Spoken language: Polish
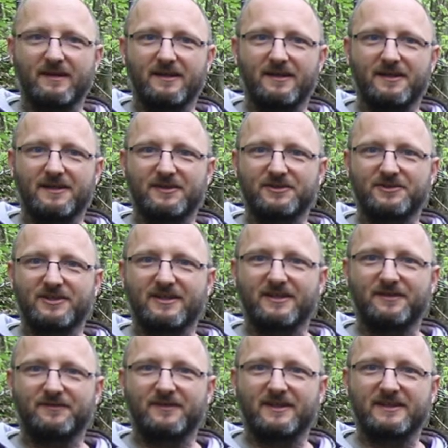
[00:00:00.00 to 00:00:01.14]
E,
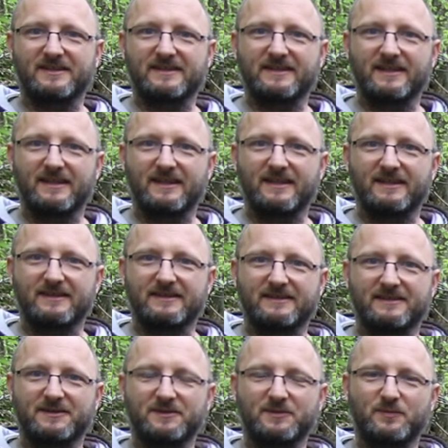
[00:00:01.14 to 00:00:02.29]
żegnam Was
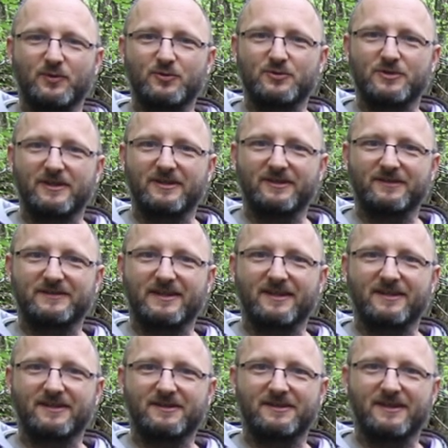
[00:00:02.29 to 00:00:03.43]
z Pogórza
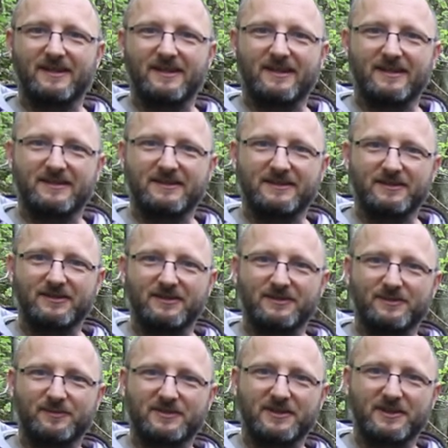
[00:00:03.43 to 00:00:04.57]
Dynowskiego i do
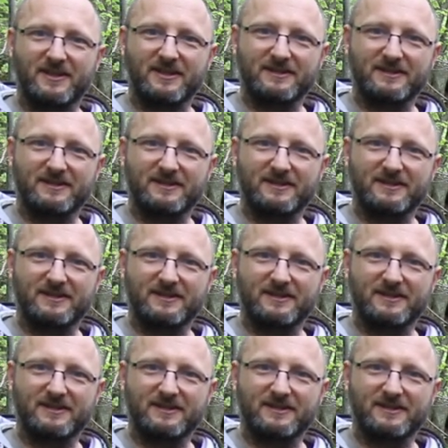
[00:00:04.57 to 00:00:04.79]
zobaczenia